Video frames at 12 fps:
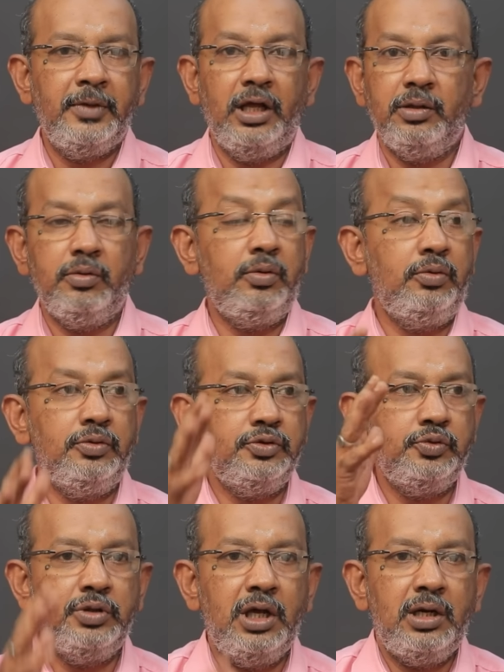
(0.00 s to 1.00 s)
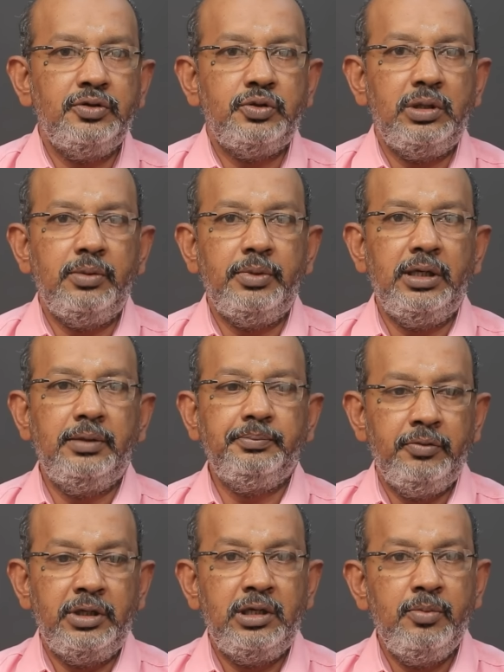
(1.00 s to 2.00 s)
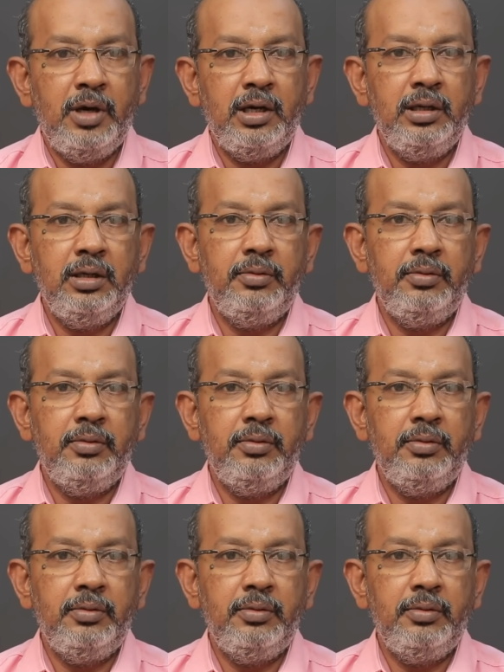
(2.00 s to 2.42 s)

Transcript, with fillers: அதுக்கு ஒரு உதாரணம் சொல்லணும்னா வெற்றிமாறன்